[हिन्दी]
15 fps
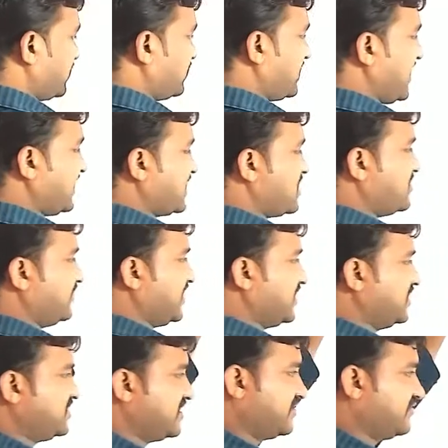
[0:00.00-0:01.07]
छप्पन हो रहा है क्या
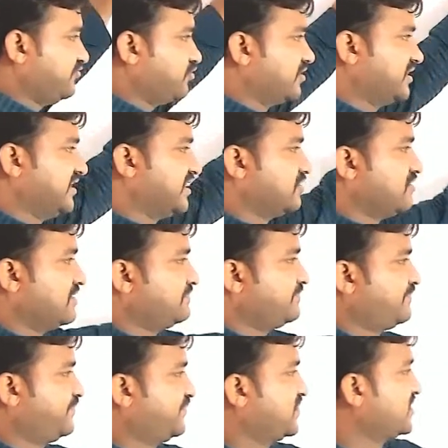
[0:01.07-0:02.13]
देख लीजिए जोड़ के देख लो
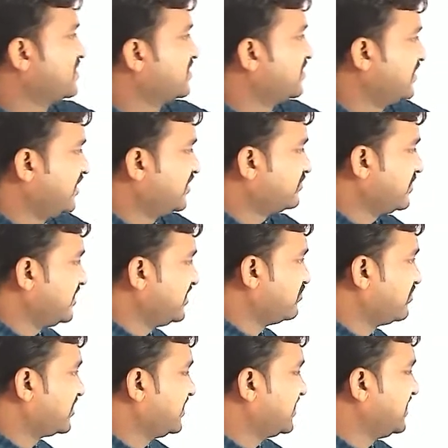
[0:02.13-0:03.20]
आप इसमें
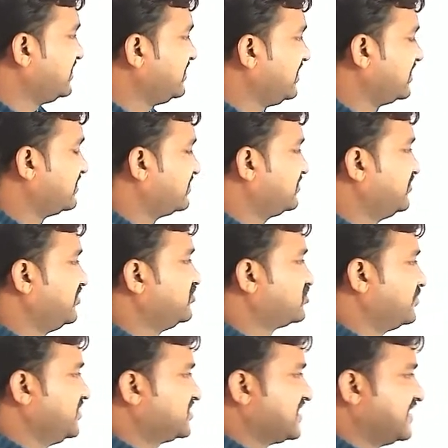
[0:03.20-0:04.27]
ये जोड़ के देख लीजिए
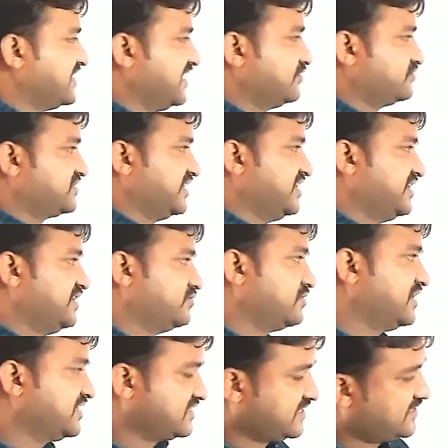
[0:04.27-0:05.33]
तीन सौ बीस आ जाए तो सही है नहीं
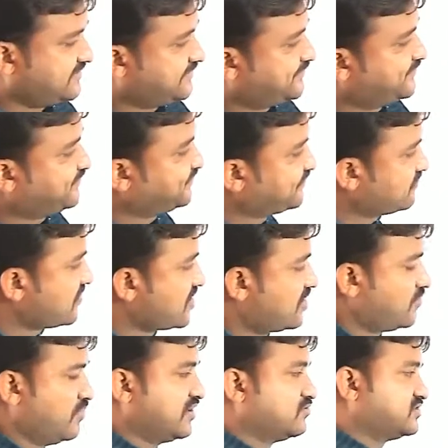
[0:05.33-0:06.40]
तो गलत है
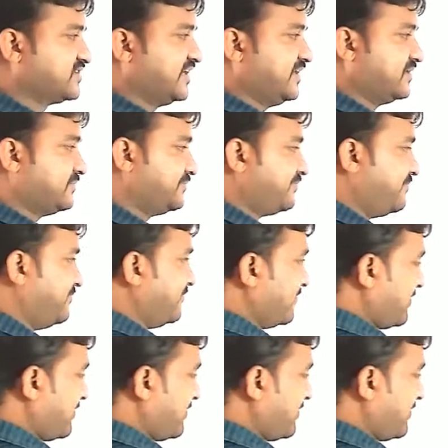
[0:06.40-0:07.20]
बिल्कुल सही है